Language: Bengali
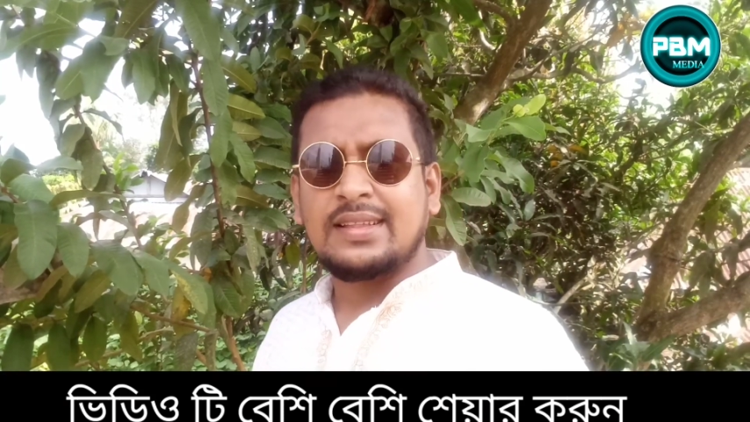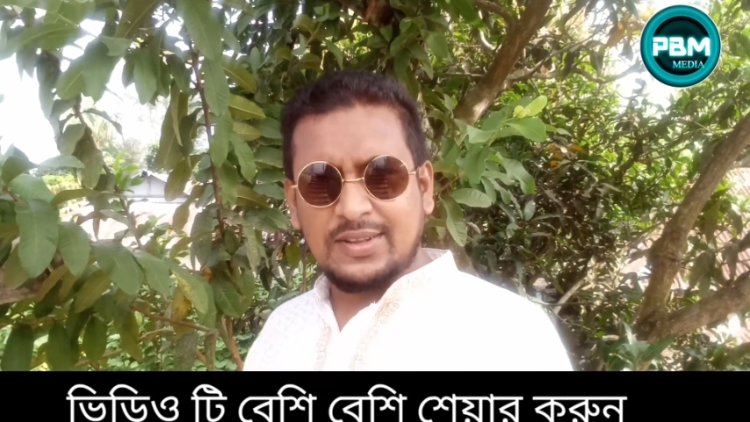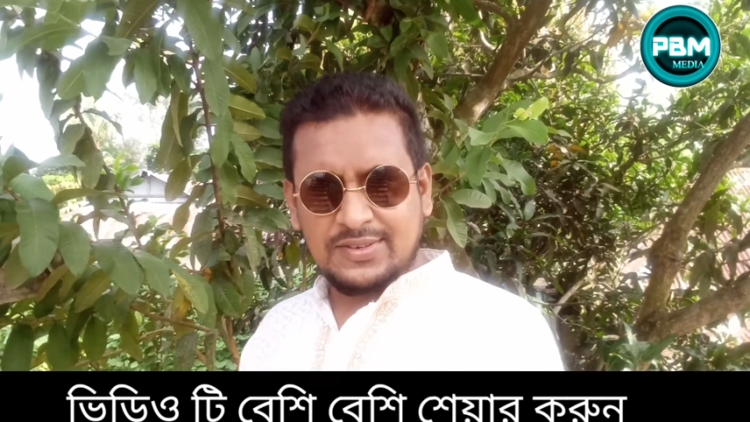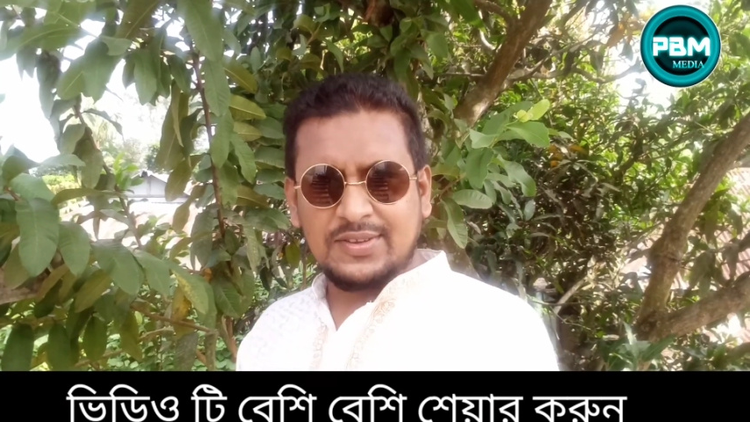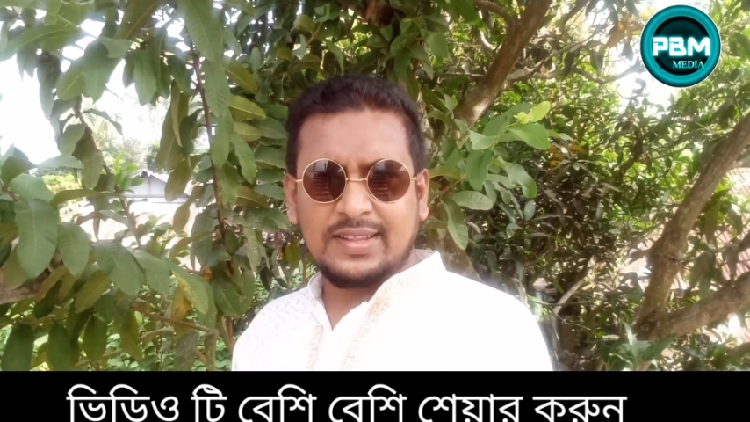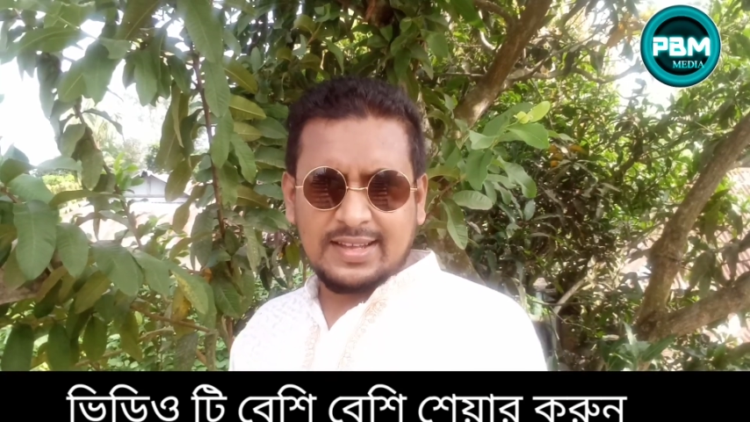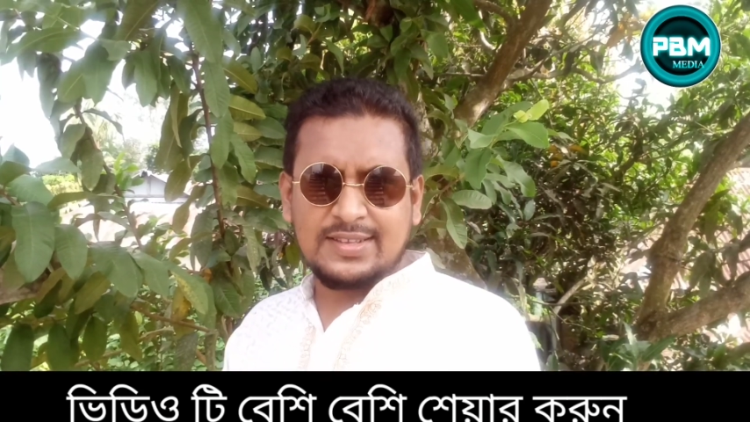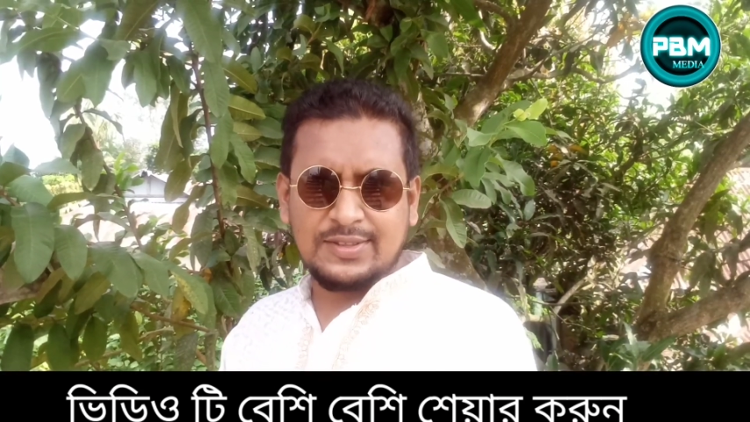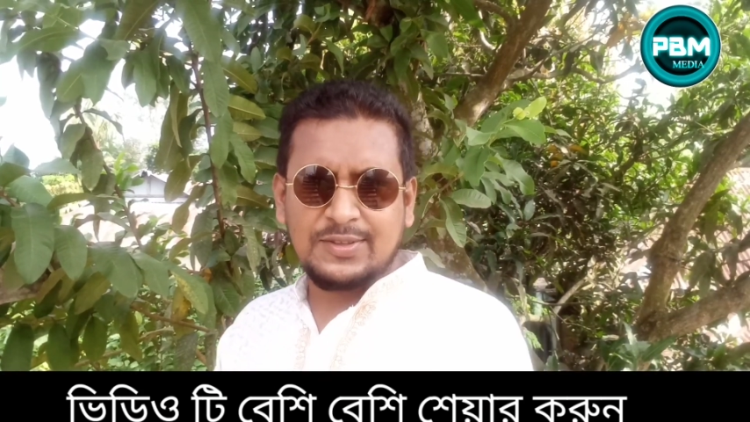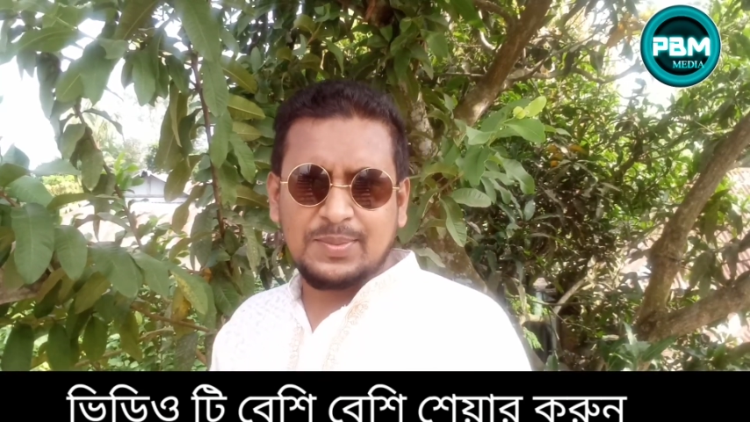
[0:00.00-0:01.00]
দর্শক
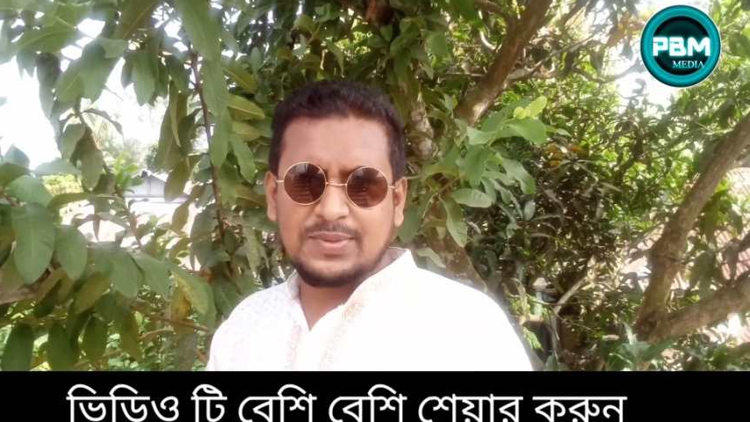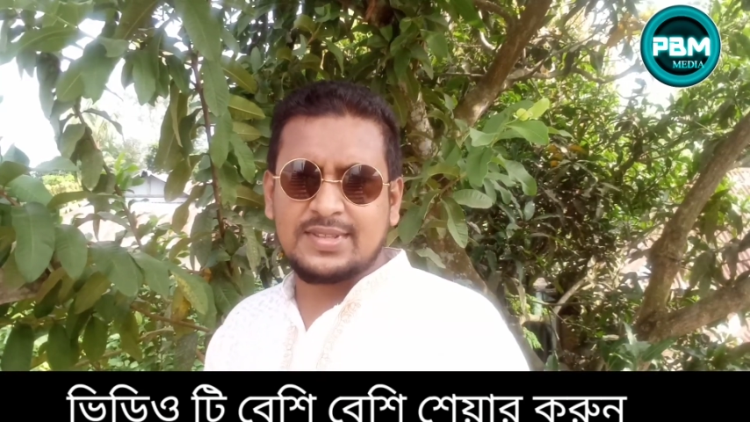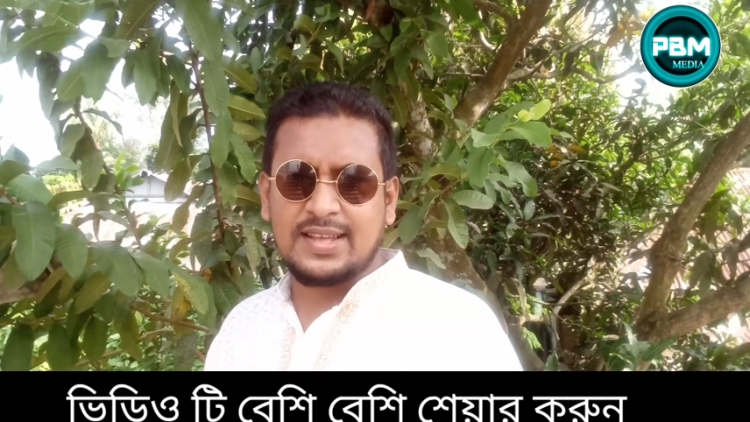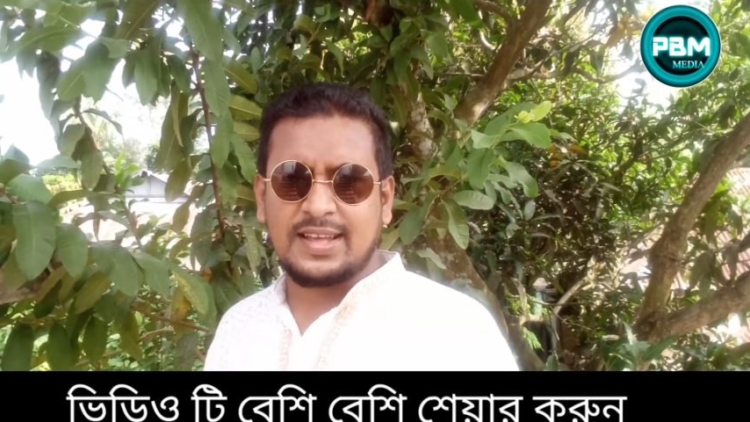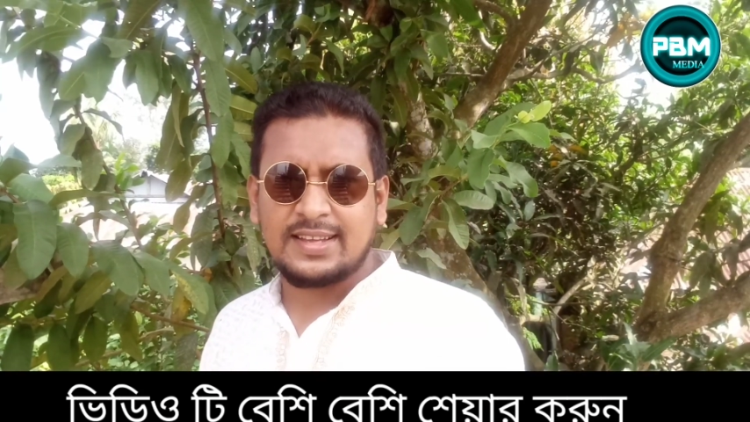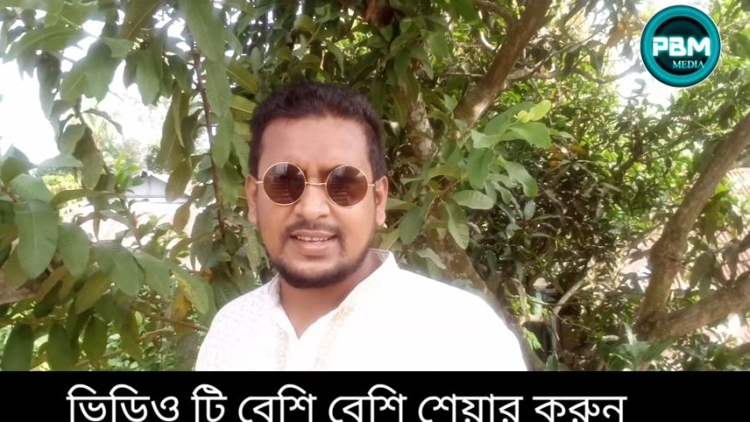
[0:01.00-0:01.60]
দেখছেন তো অবস্থা